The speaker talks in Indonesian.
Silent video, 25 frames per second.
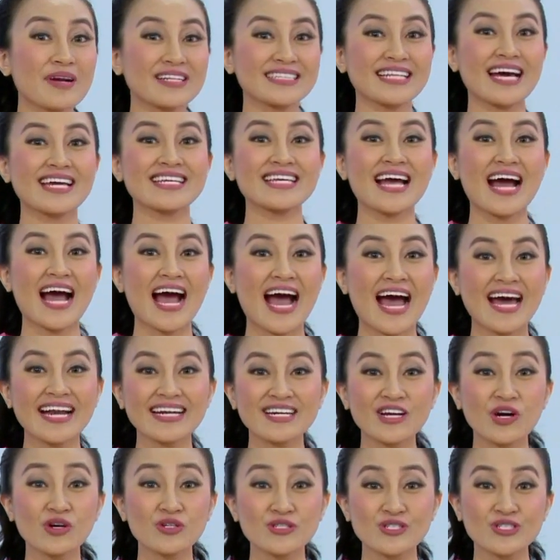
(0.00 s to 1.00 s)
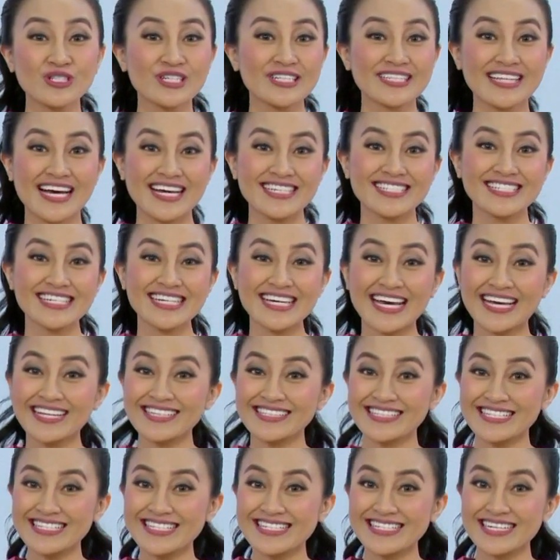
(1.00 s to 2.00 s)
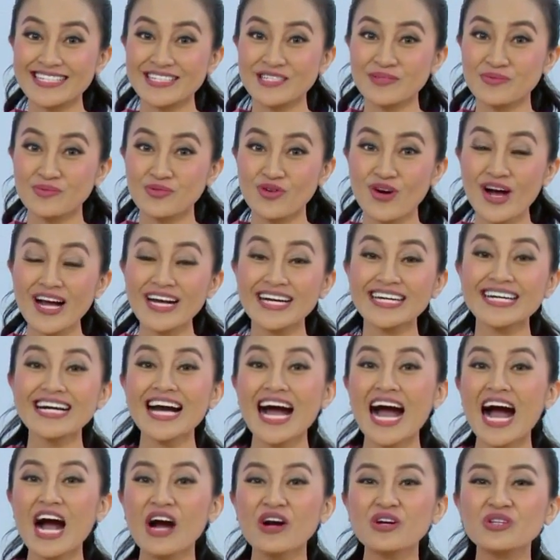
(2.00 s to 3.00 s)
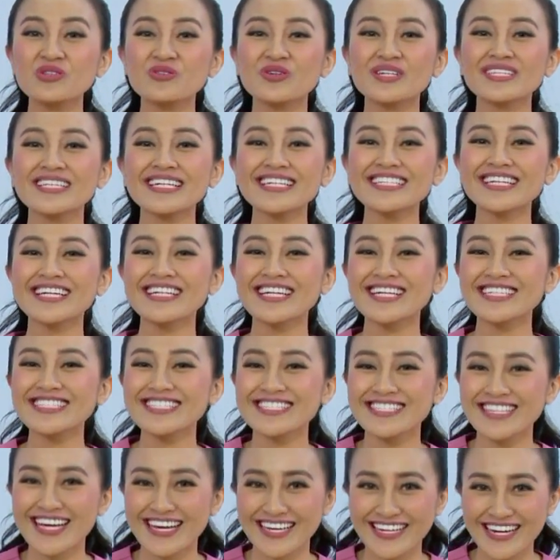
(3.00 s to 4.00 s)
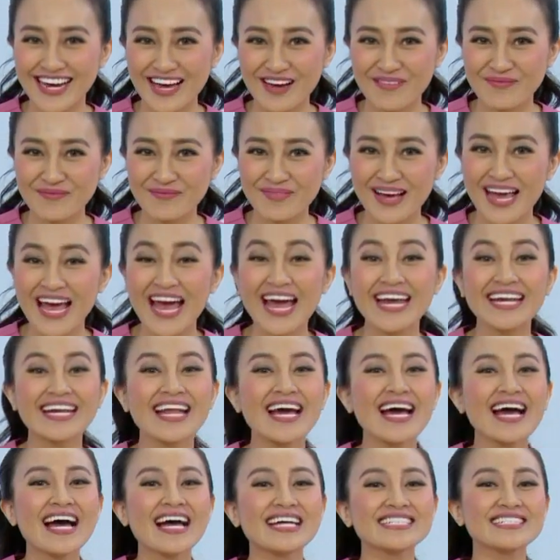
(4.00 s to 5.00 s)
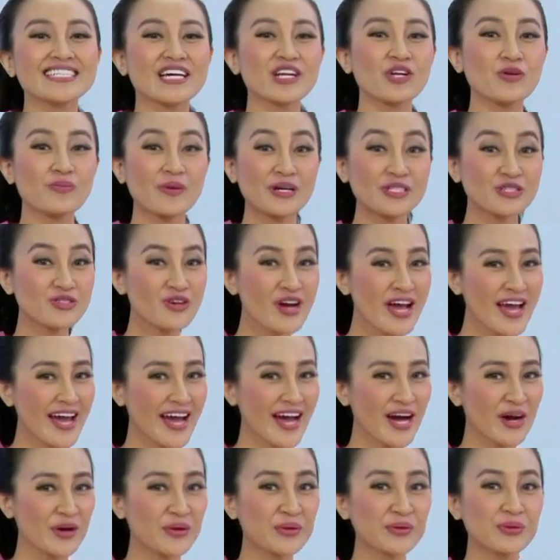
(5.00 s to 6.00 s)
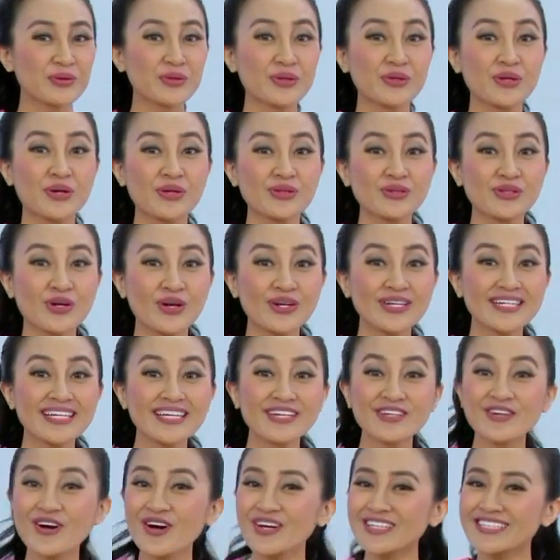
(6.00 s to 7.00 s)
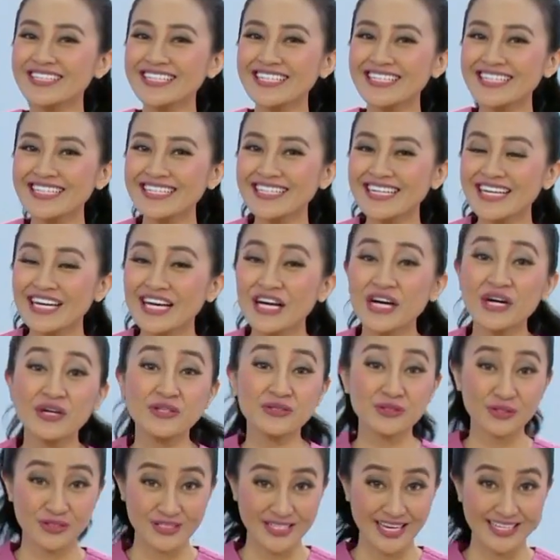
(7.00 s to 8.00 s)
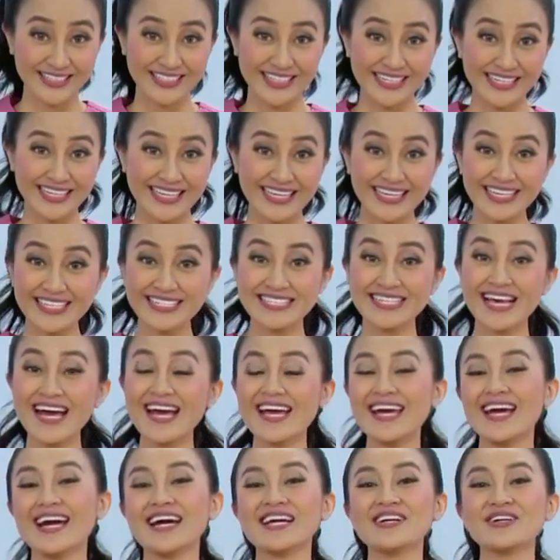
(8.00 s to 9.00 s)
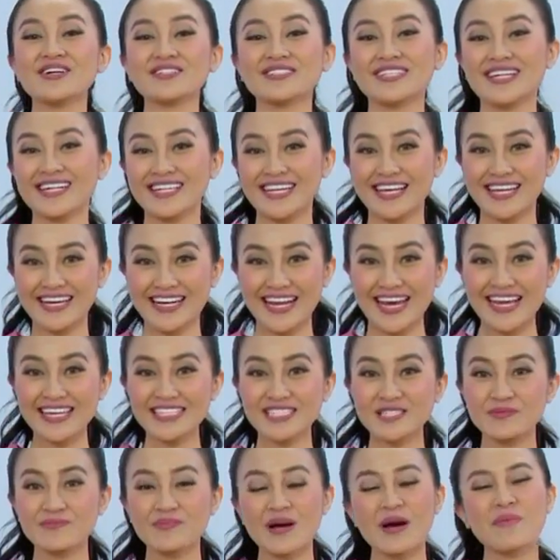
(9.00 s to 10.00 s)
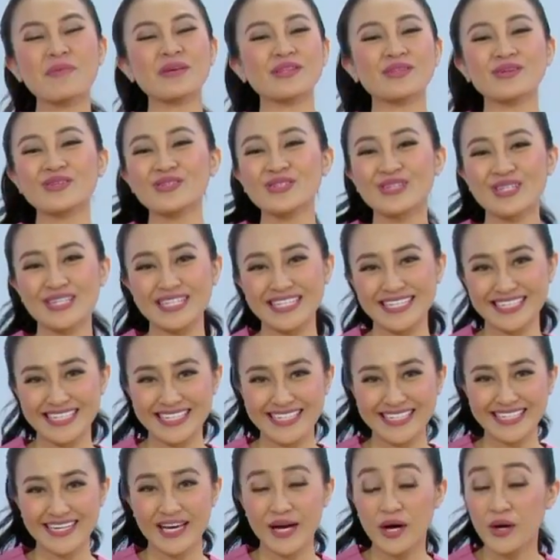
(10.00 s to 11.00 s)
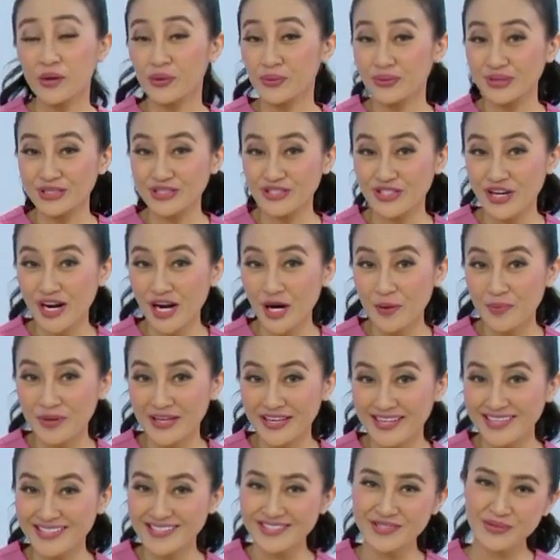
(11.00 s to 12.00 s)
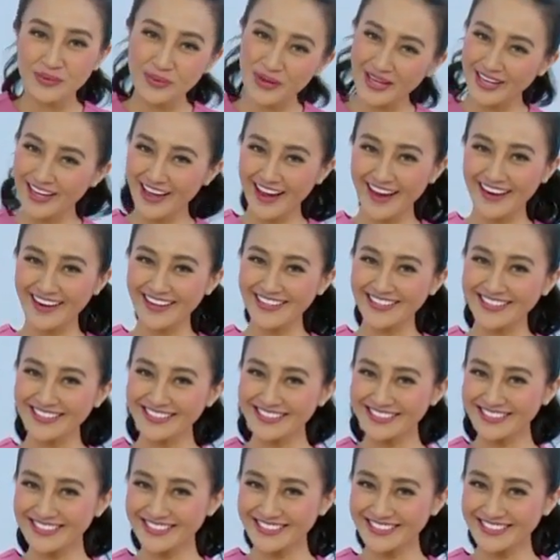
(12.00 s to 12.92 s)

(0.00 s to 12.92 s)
pertanyaan konsultasi Healthy Zen semua ke akun Twitter dan Instagram. Nah, jangan lupa juga ya untuk nonton Dear Dokter. Untuk saat ini, saya Dr. Clarin Hayes pamit undur diri. We share because we care.